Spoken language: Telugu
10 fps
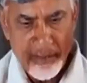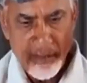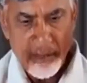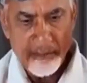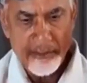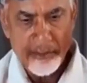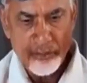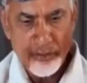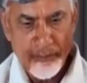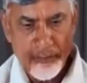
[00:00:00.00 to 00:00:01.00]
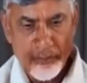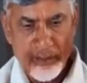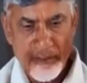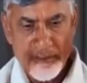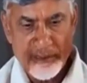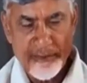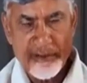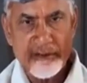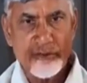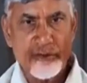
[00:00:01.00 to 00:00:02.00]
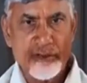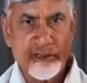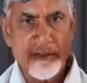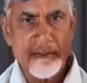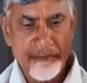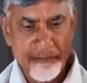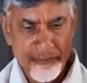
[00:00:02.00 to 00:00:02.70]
మళ్ళీ యాభై రోజులు ప్రోగ్రాం ఇచ్చే పరిస్థితికి వచ్చారు